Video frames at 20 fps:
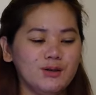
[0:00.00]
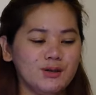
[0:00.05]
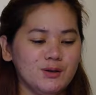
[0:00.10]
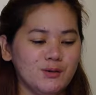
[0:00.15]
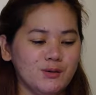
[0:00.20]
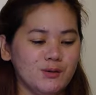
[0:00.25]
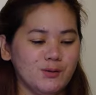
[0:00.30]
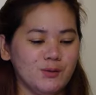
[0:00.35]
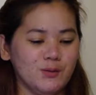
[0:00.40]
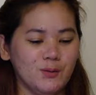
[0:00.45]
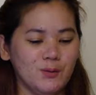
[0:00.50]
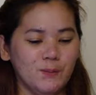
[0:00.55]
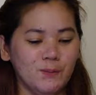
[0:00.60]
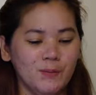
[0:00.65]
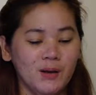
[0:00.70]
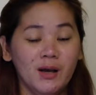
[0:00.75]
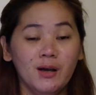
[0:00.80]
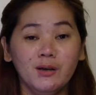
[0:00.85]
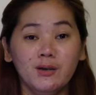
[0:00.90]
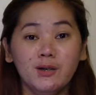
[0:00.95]
So,
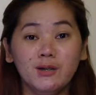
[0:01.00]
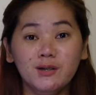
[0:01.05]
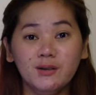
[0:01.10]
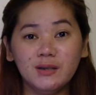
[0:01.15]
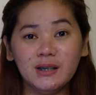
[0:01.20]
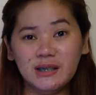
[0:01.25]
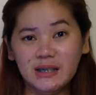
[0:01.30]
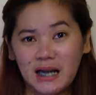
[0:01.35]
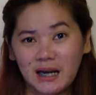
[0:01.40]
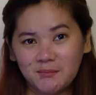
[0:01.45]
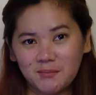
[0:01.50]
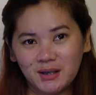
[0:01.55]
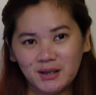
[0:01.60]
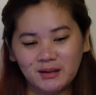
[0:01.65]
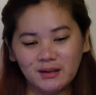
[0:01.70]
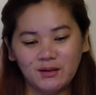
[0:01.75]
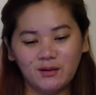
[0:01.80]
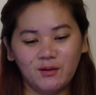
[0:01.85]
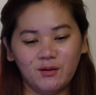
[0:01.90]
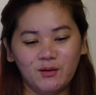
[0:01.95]
yun yung ginamit
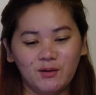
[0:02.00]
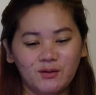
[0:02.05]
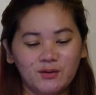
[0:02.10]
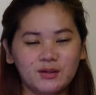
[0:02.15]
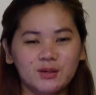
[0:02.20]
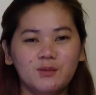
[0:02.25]
ko.